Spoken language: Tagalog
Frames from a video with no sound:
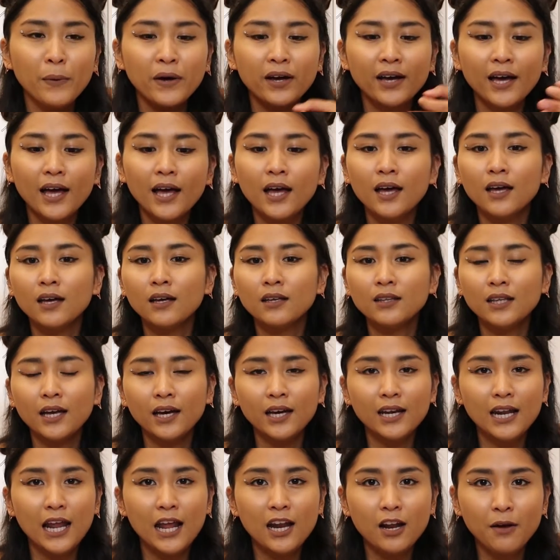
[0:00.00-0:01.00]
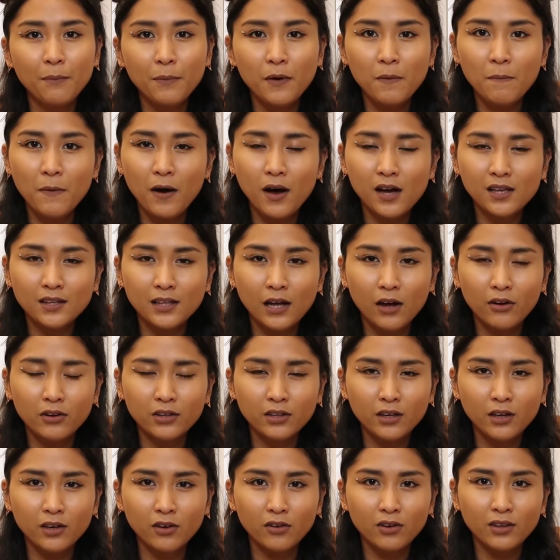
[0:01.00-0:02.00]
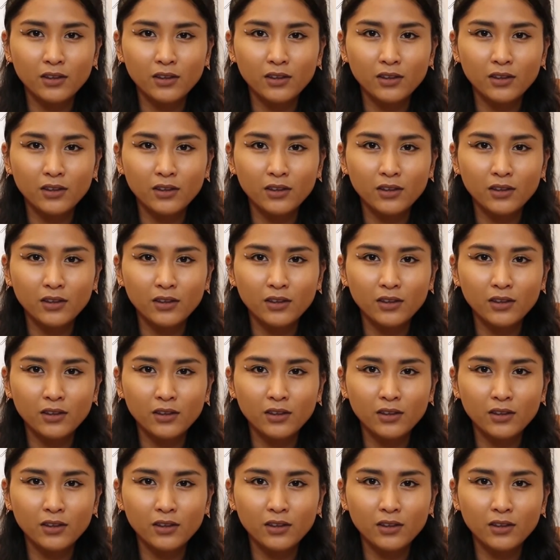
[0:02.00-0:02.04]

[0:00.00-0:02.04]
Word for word: Kapag ka nakilala mo yung mga tao na